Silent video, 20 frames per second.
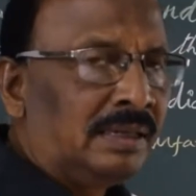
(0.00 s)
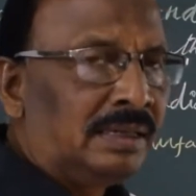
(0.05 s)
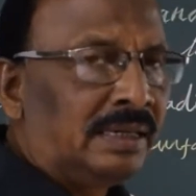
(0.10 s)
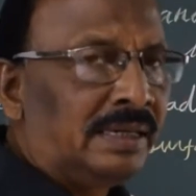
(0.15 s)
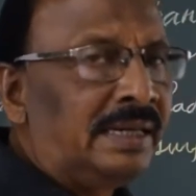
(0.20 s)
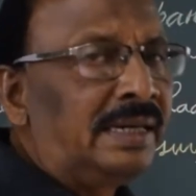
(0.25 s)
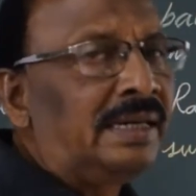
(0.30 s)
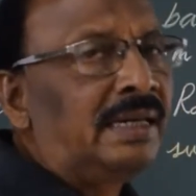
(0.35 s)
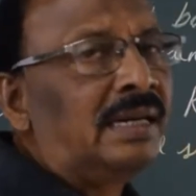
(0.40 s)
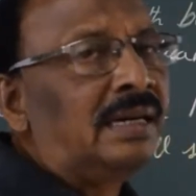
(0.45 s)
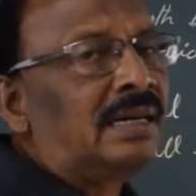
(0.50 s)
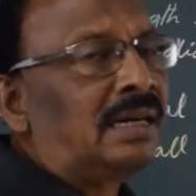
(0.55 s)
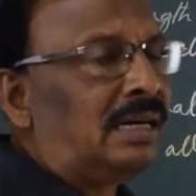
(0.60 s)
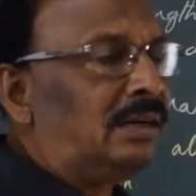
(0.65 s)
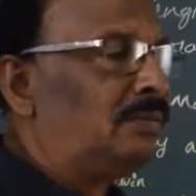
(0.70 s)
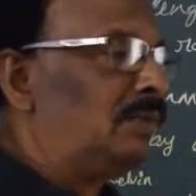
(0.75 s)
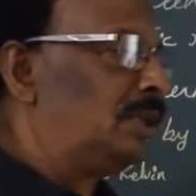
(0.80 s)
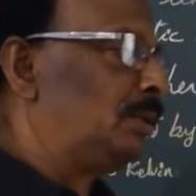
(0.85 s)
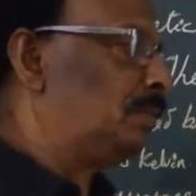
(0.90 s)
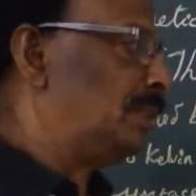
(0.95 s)
ஹீட்டாக
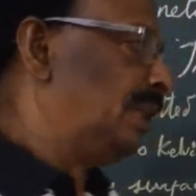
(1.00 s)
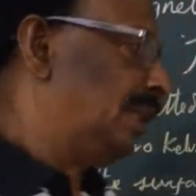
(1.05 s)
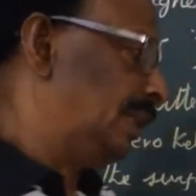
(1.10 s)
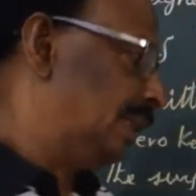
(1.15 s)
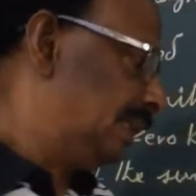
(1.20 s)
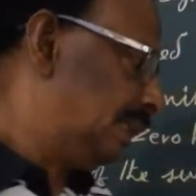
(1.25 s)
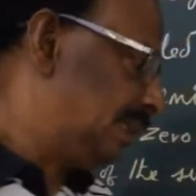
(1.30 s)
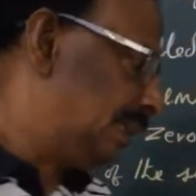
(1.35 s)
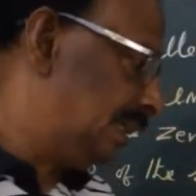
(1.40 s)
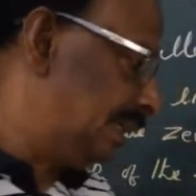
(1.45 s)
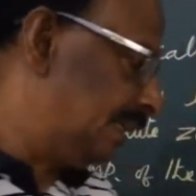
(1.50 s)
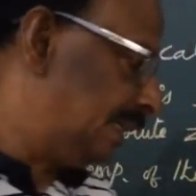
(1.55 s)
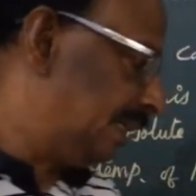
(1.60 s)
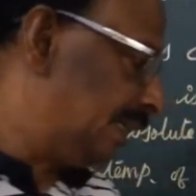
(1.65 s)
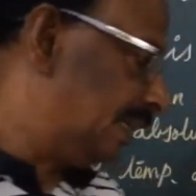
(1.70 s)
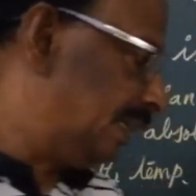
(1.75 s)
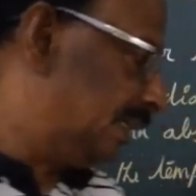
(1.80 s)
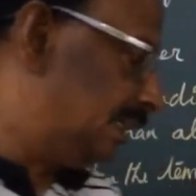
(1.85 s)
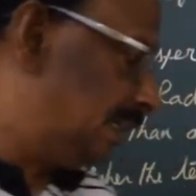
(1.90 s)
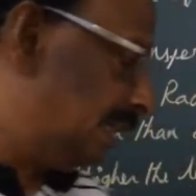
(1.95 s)
கன்வெர்ட் பண்ணிடுது ஹீட்
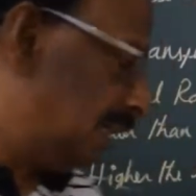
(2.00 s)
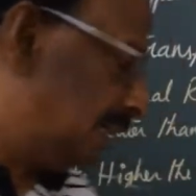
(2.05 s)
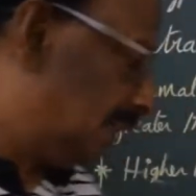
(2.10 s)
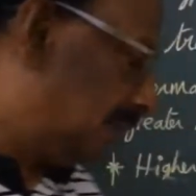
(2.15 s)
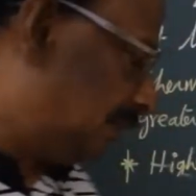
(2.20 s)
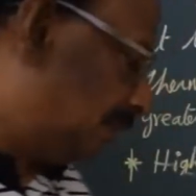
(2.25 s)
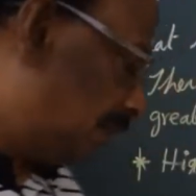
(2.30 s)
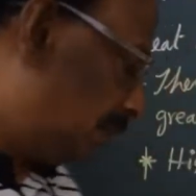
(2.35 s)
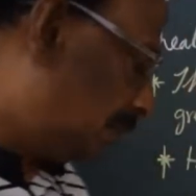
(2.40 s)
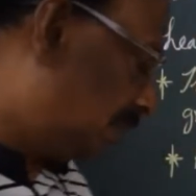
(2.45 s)
எனர்ஜியாக கன்வெர்ட்